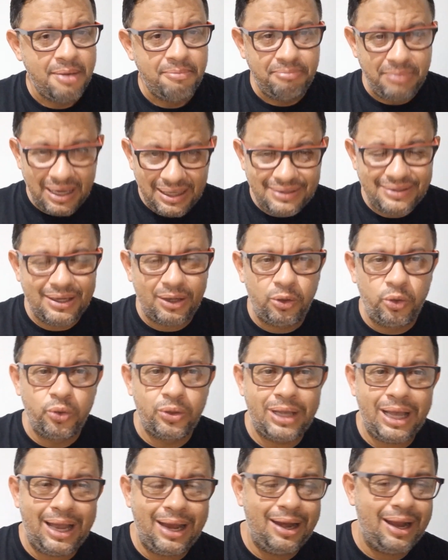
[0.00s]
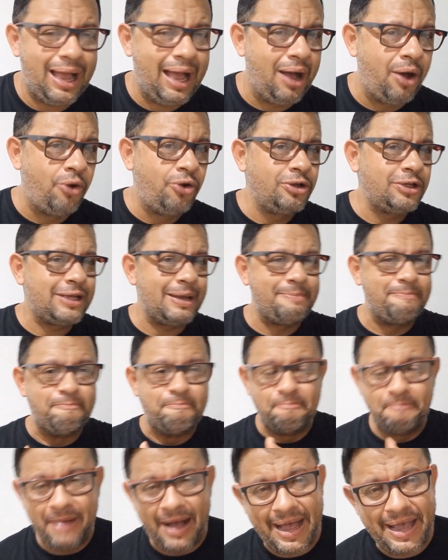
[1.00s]
Mas é o lugar aonde a
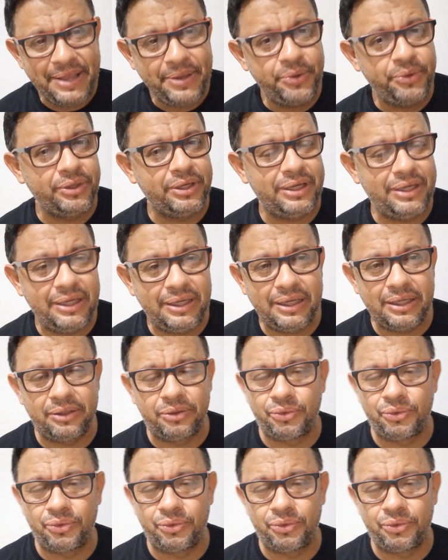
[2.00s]
maioria